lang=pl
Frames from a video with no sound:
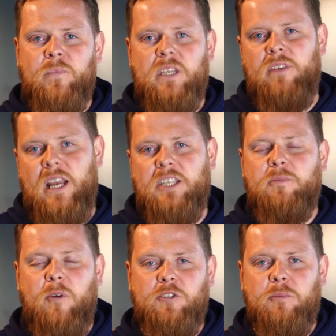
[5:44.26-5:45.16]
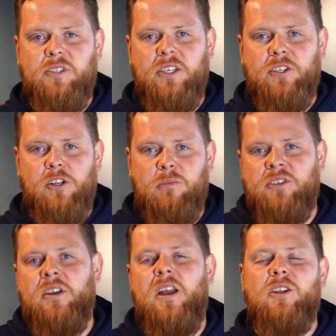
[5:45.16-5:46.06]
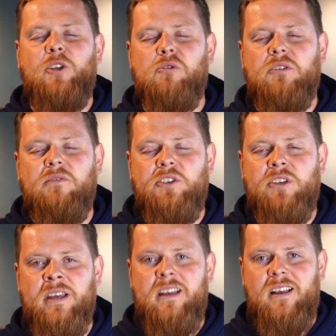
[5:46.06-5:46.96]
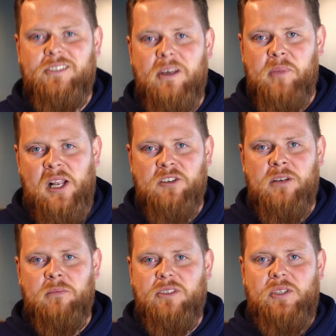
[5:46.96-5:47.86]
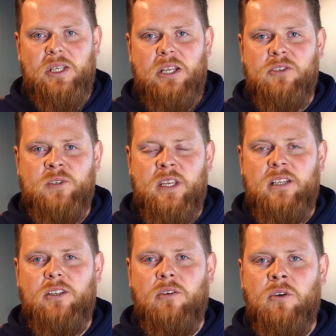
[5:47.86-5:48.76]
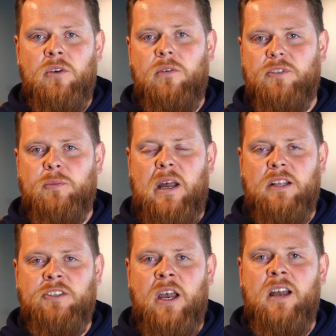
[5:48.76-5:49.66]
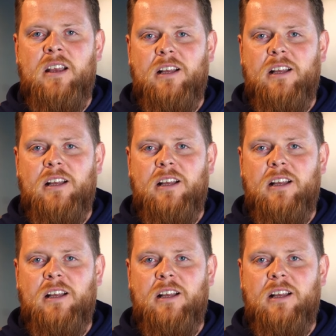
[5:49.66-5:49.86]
i w jaki sposób chce to robić, to oczywiście zapraszam serdecznie do wsparcia.